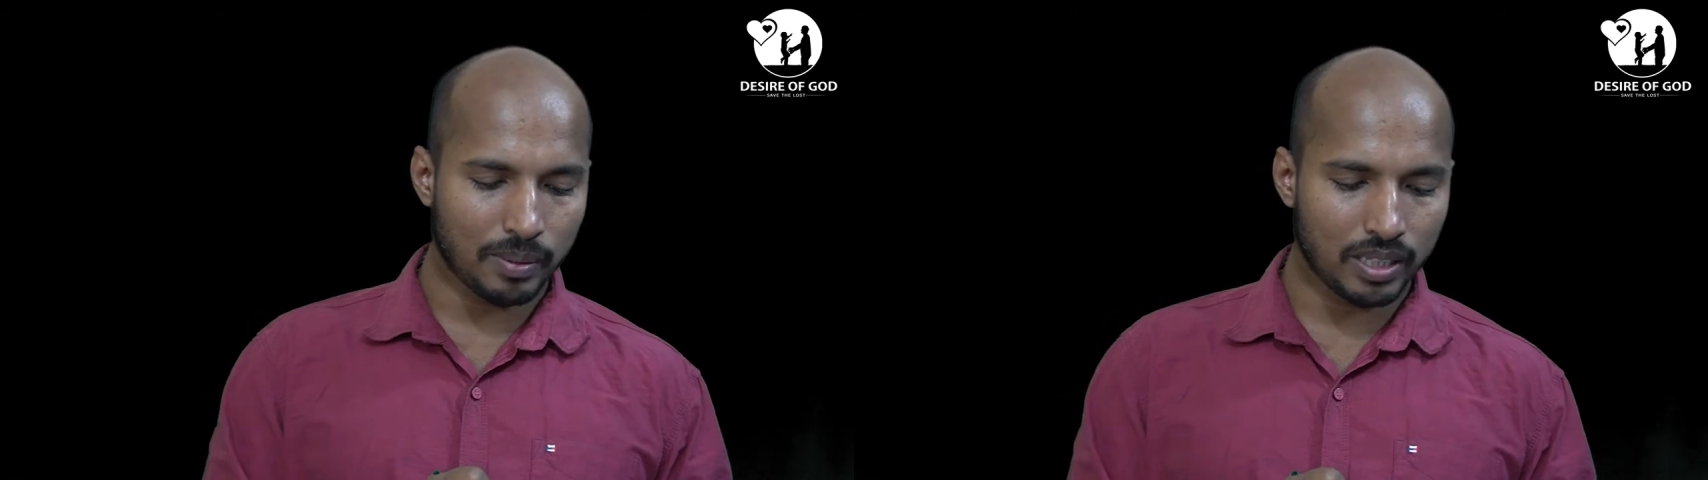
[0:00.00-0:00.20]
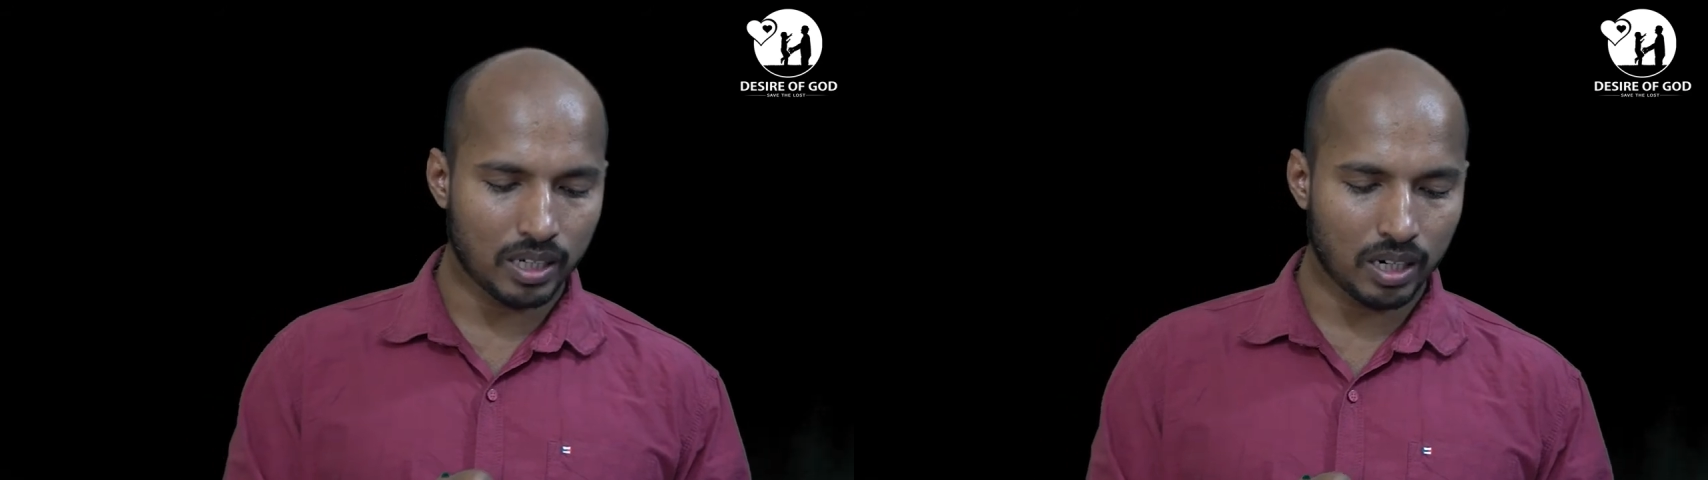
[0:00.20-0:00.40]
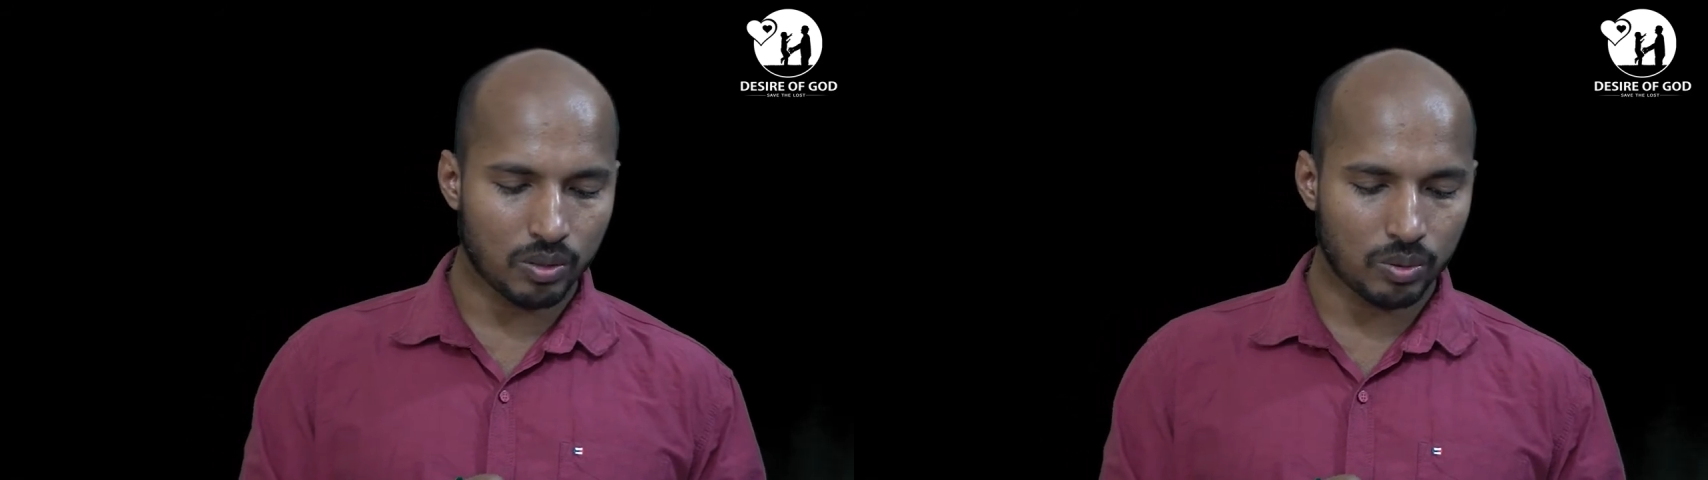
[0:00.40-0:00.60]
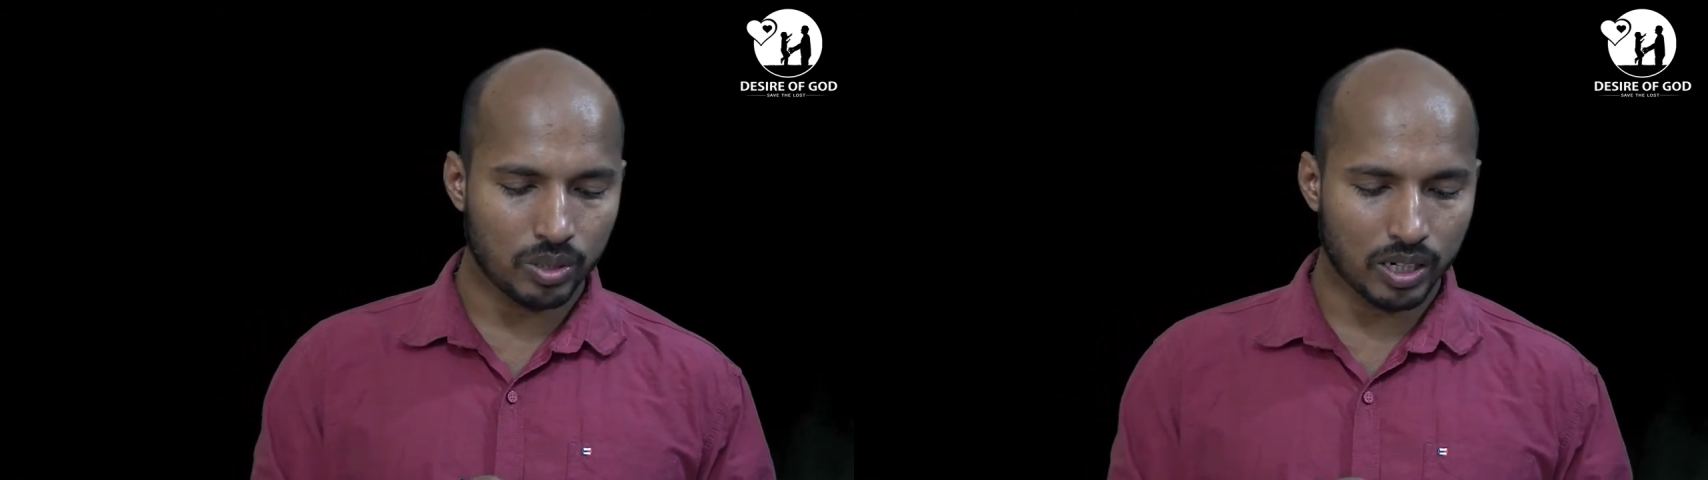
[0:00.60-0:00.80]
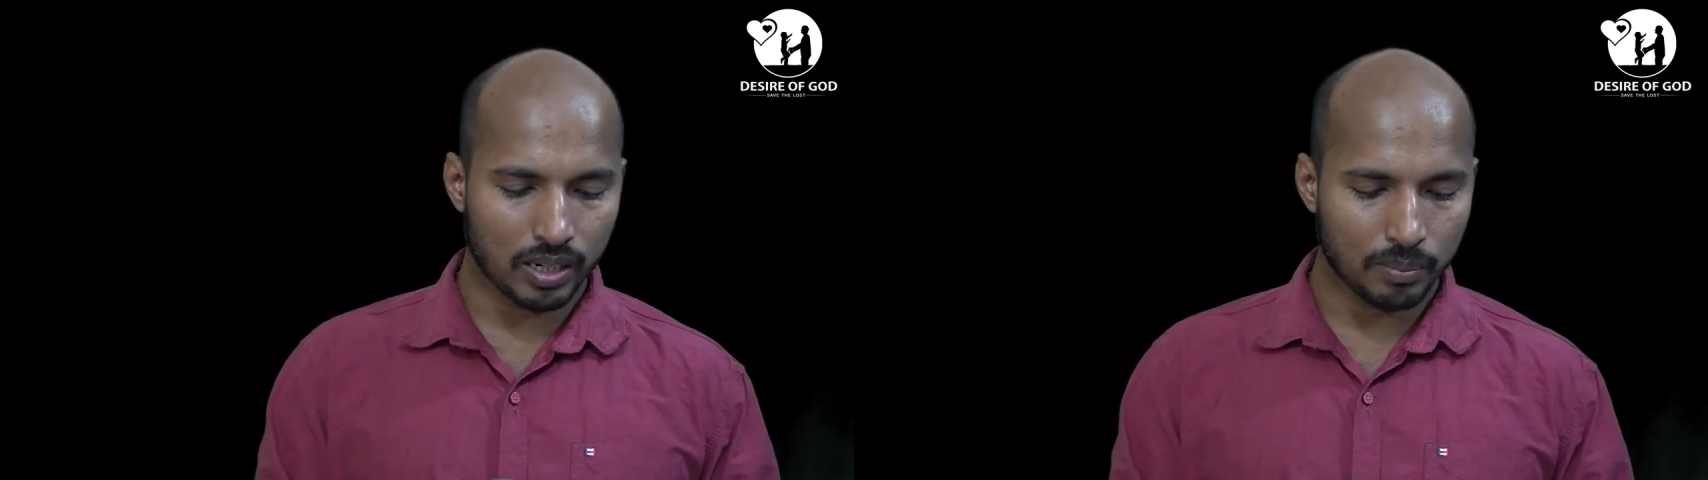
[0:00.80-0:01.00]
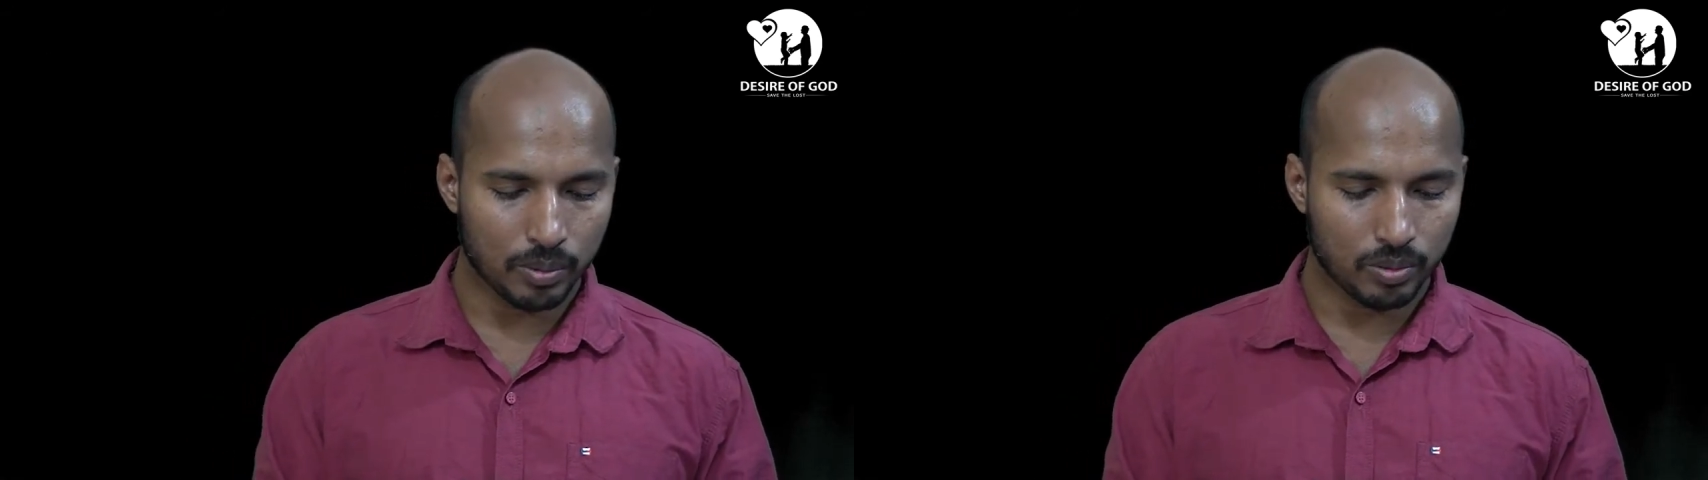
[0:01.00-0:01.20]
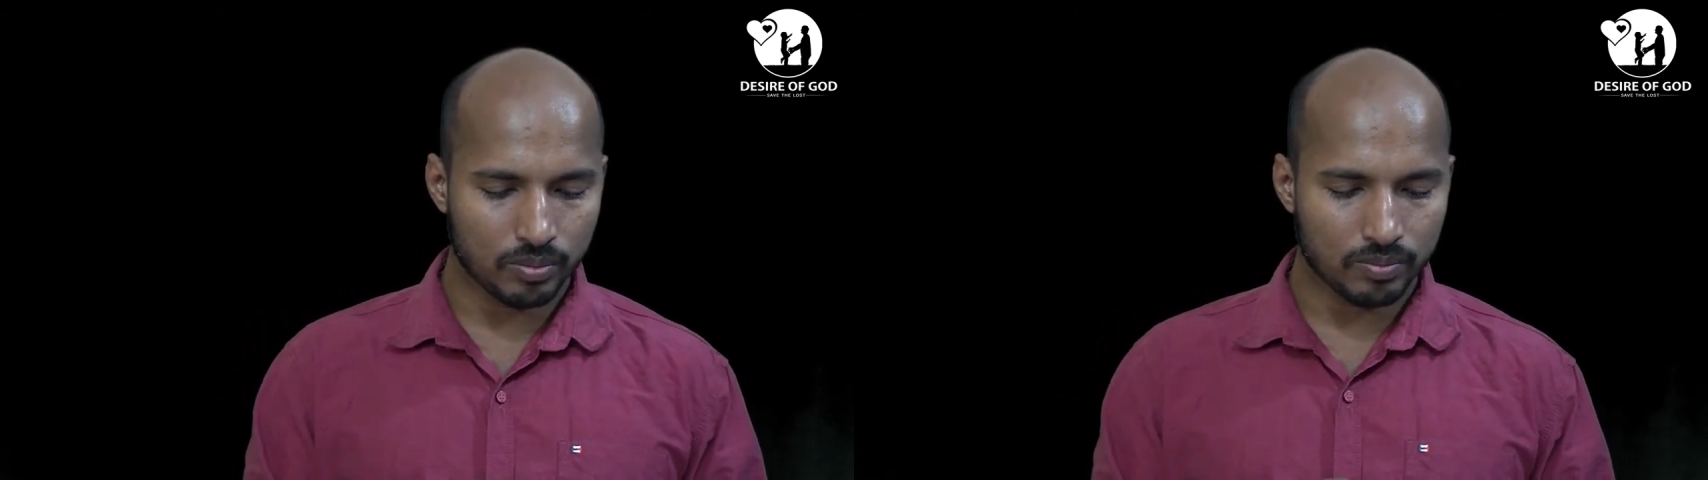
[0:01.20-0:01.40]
మీద ఉండనిమ్ము